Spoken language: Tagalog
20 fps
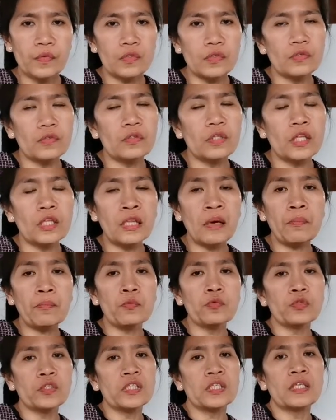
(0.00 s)
So
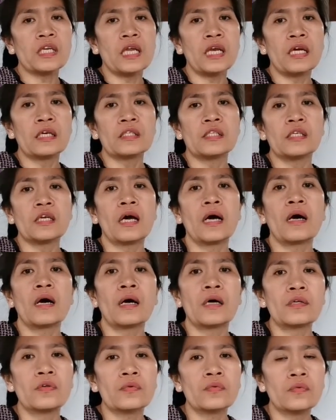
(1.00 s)
tatapusin na lang
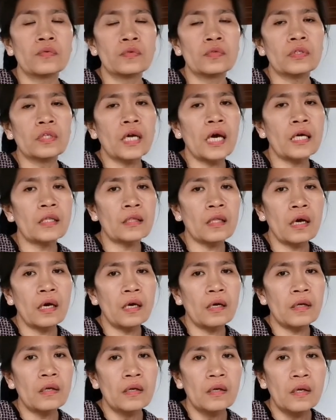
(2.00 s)
niya yung
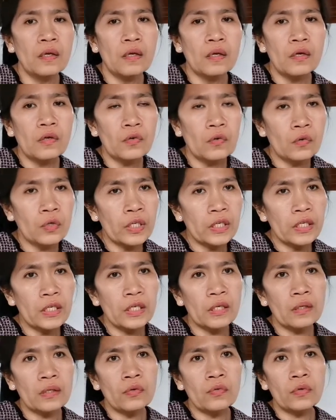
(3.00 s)
kontrata kung
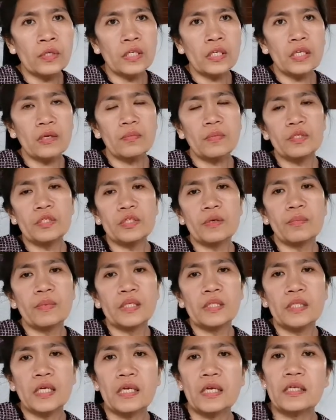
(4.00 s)
hindi kung hindi man siya
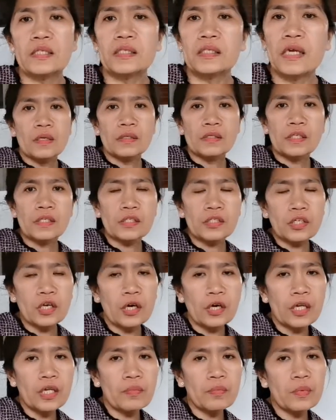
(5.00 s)
masaya sa sa
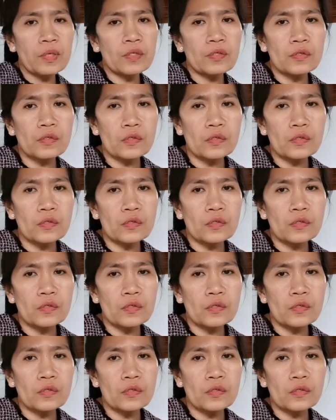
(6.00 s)
star image.